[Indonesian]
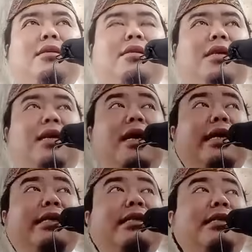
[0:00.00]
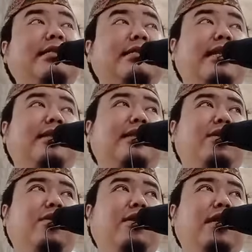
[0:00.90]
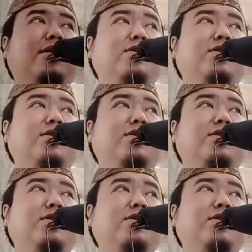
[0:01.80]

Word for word: Tidak akan tersesat kalau orang